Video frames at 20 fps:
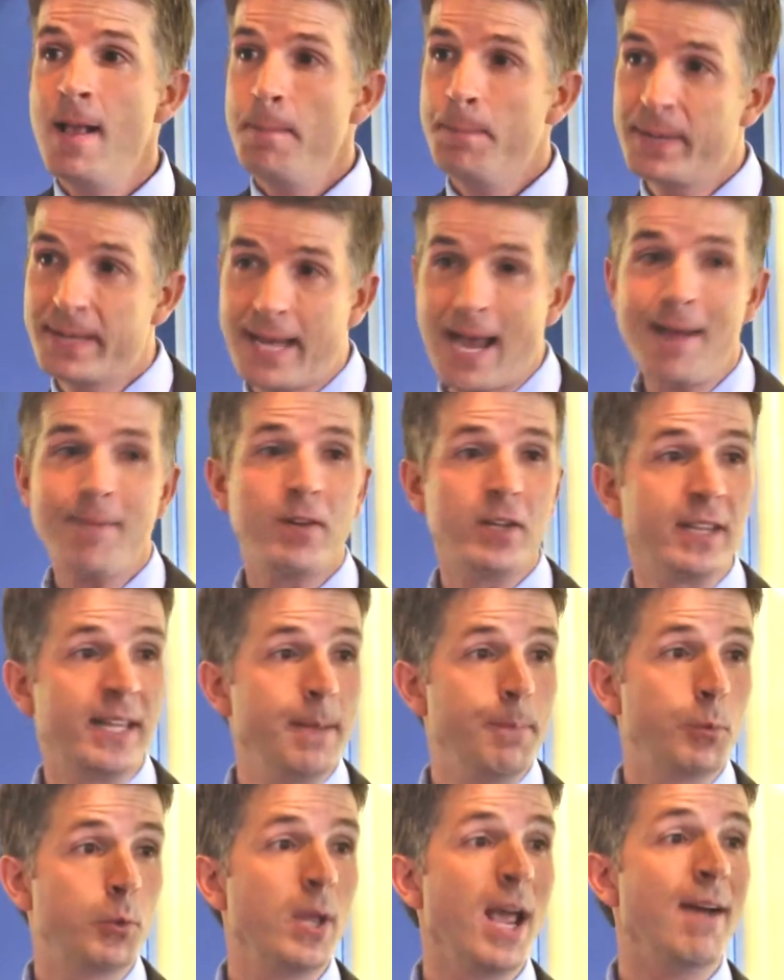Puis quand votre
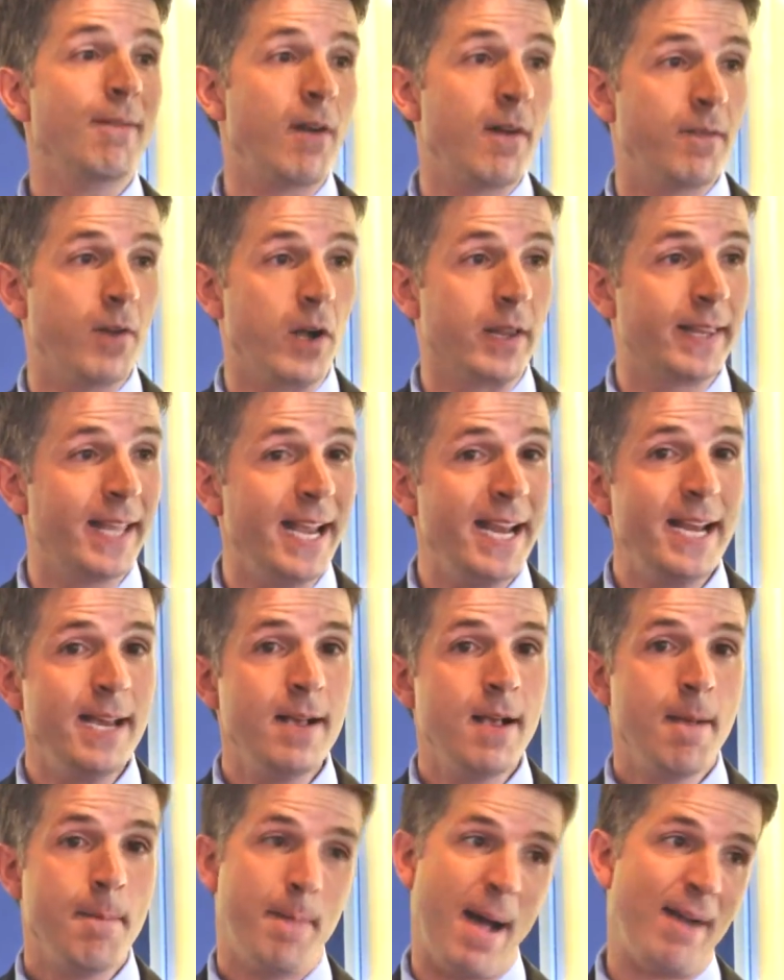député va voter,
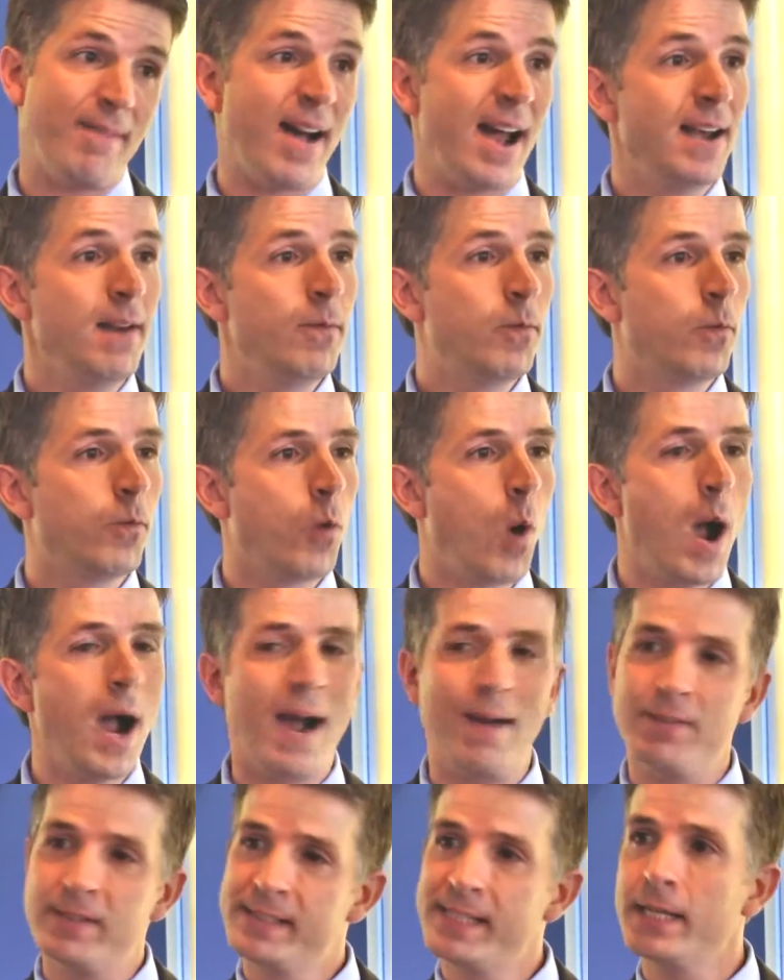ben, elle va aller vous voir,
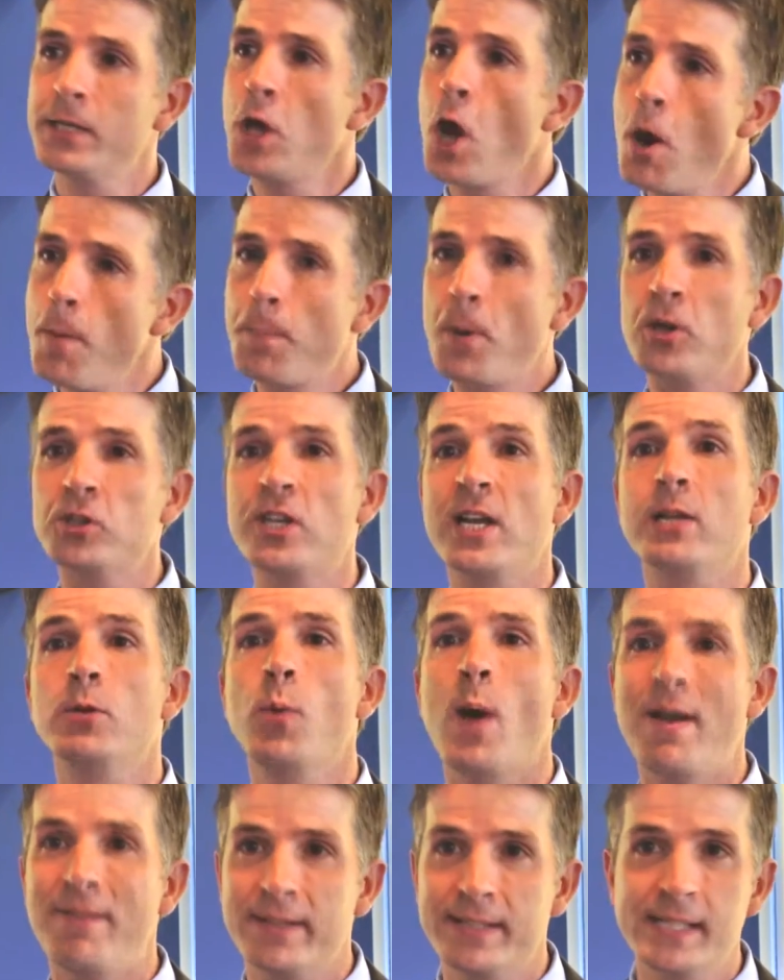elle va dire, il y a un projet de
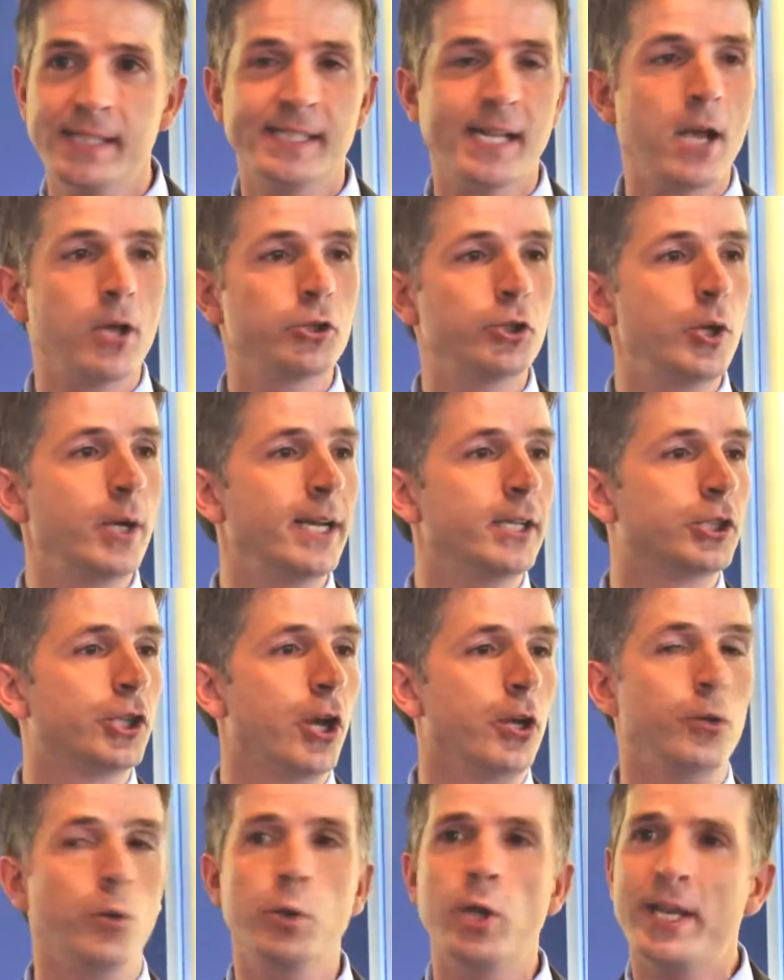loi avec des enjeux
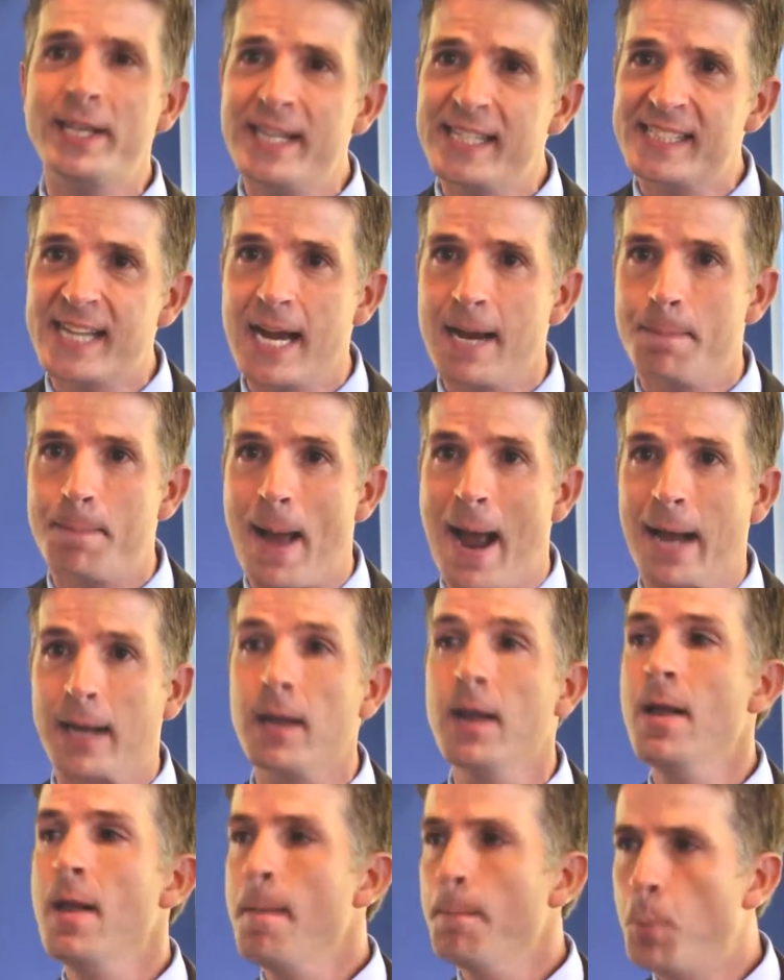régionaux, il y a des impacts,
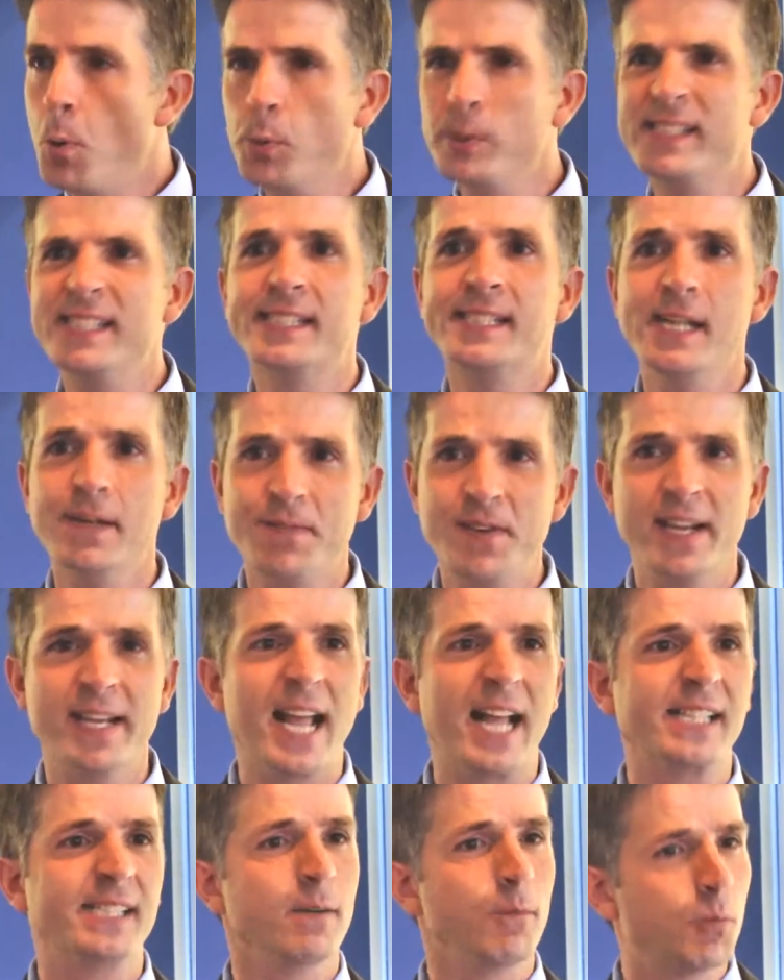positifs,
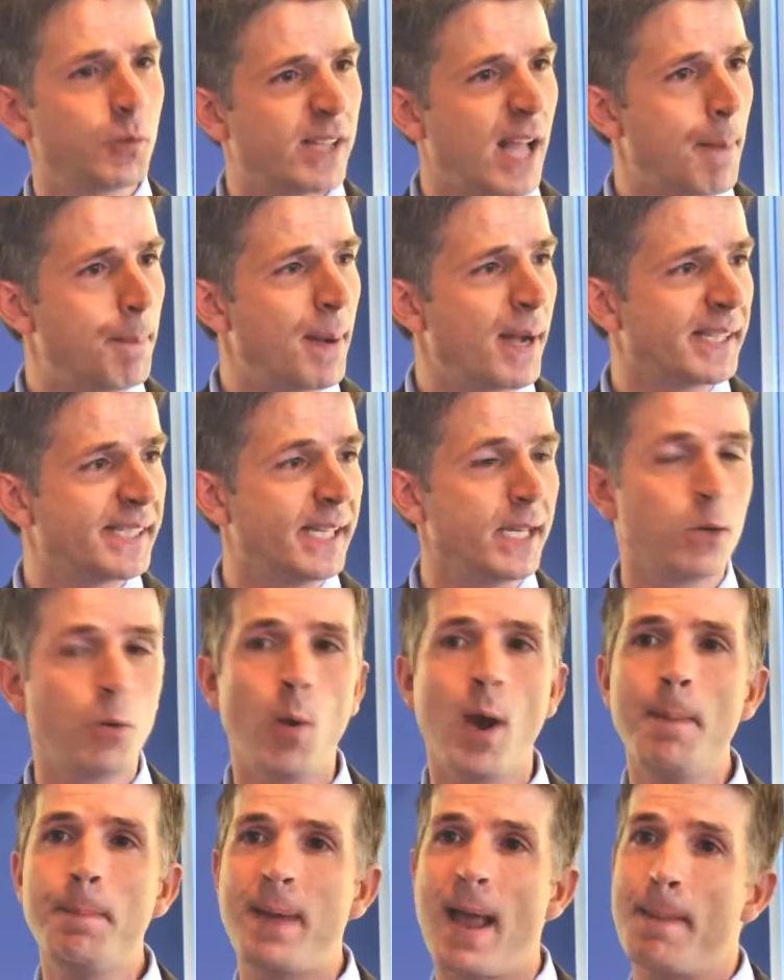négatifs. Vous en pensez
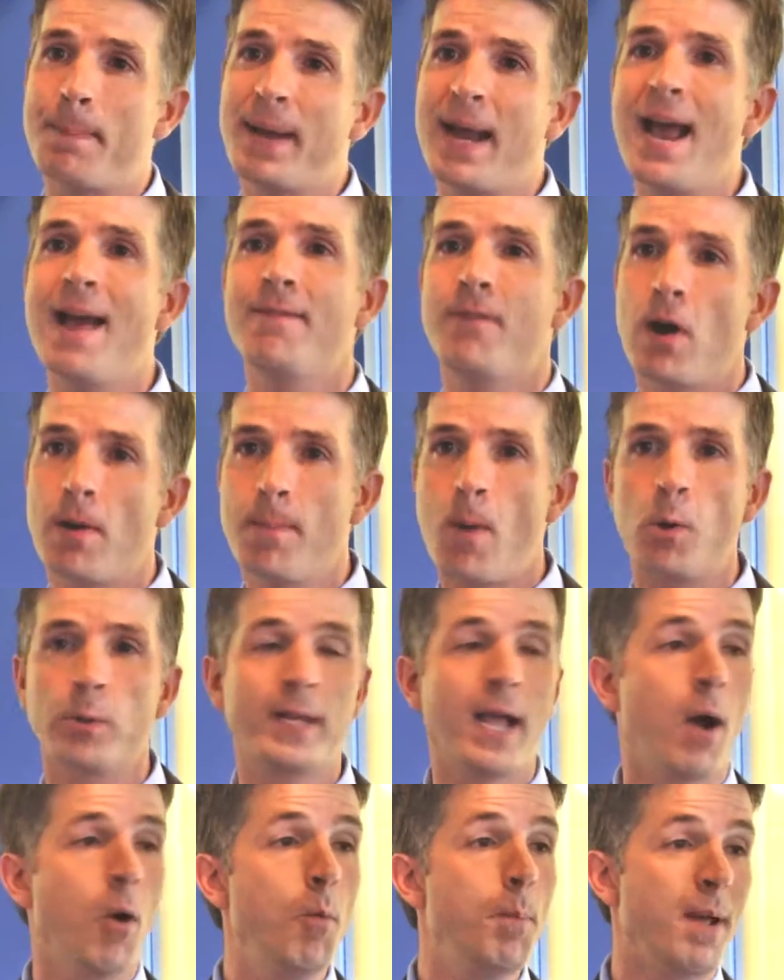quoi? Puis après, elle va
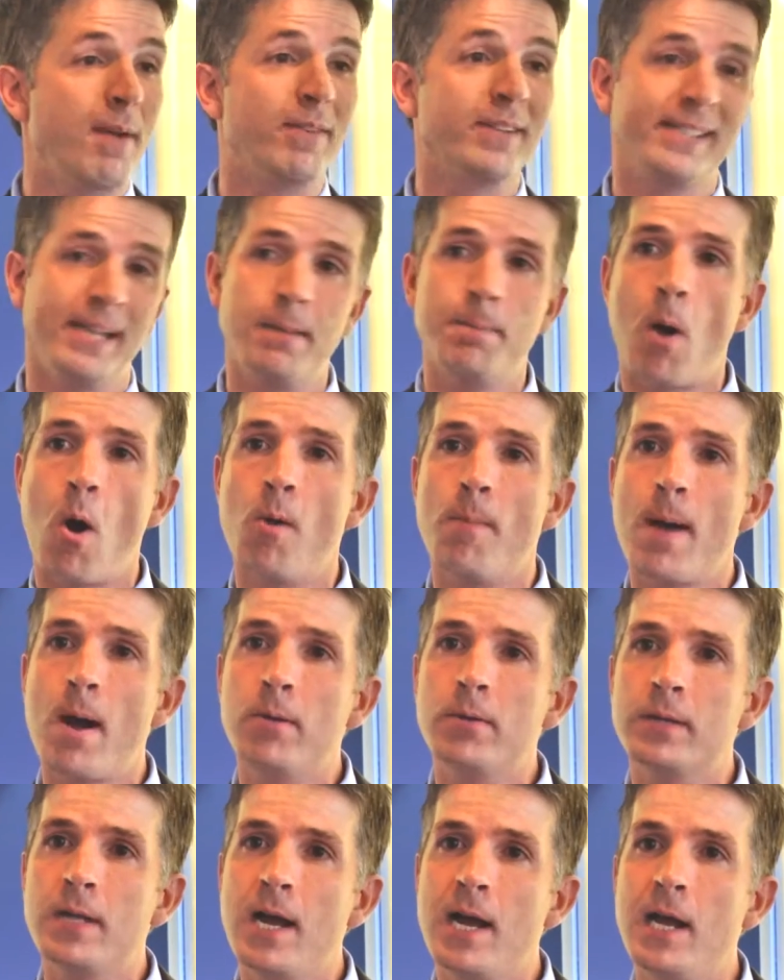remonter en haut, puis elle va dire, mon
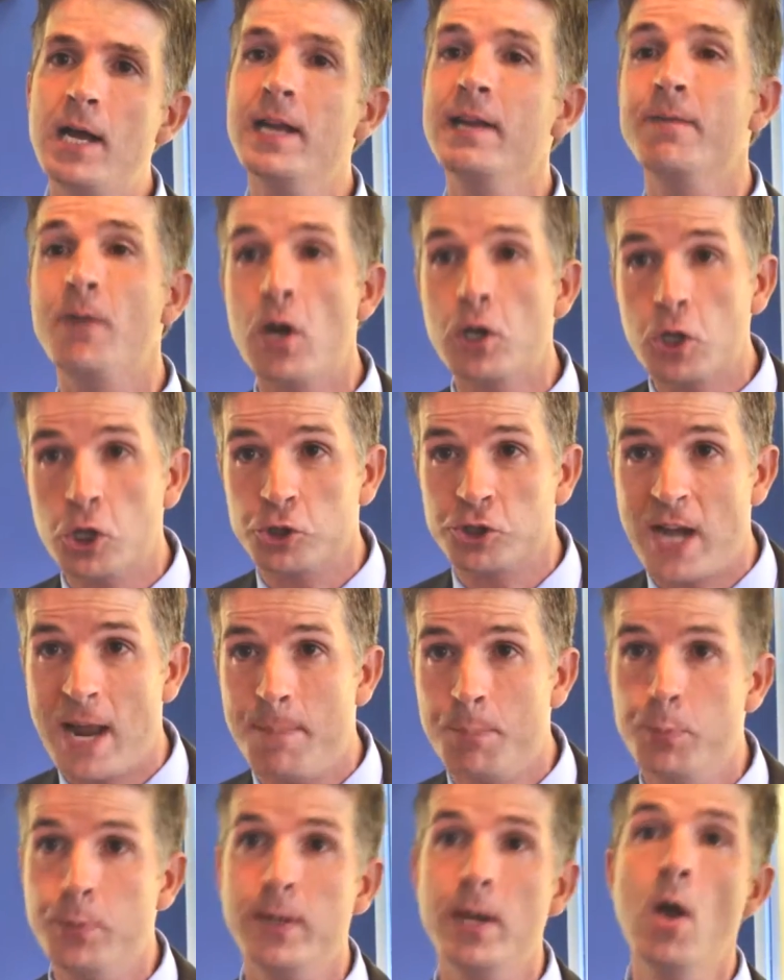monde, là, ils veulent que je
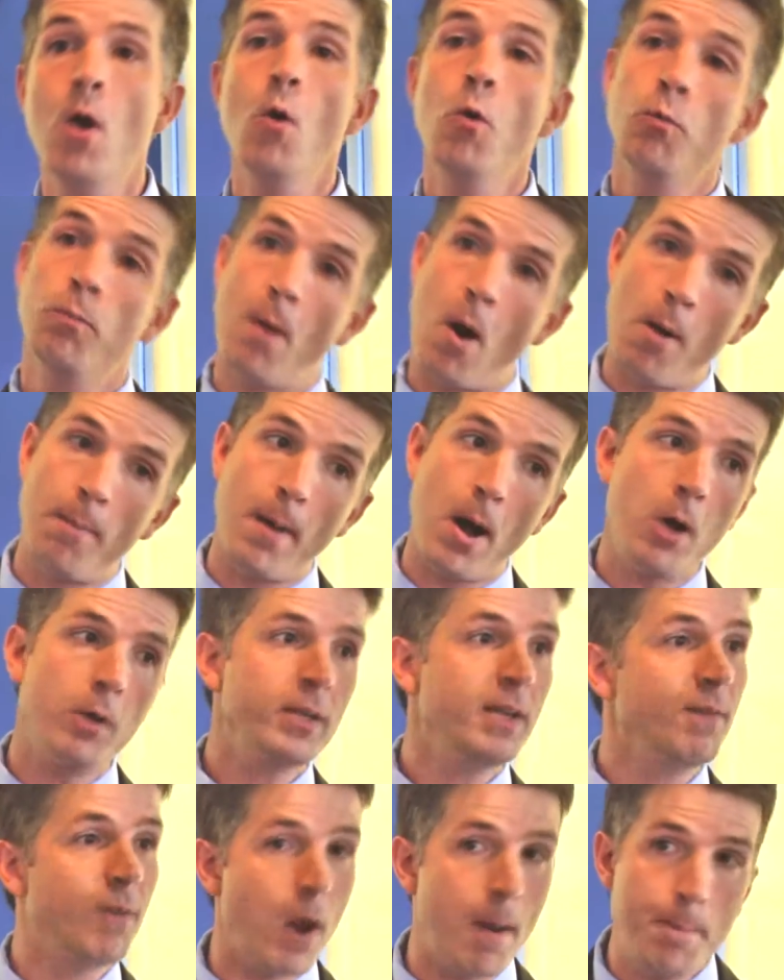l'appuie. Ou mon monde,
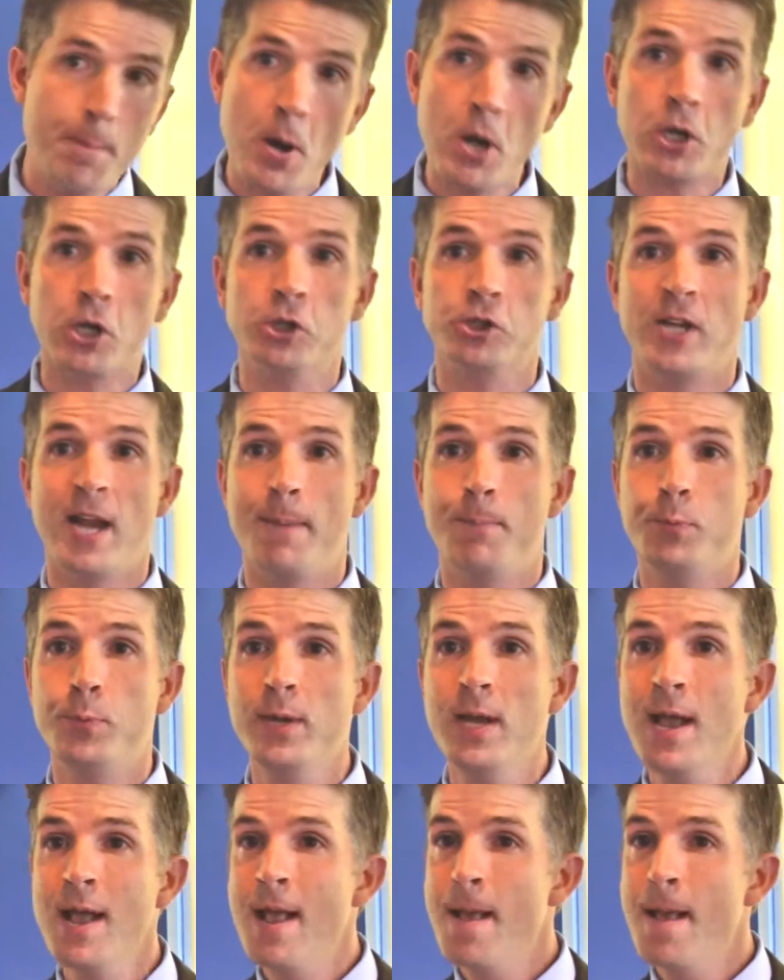ils veulent pas que je l'appuie.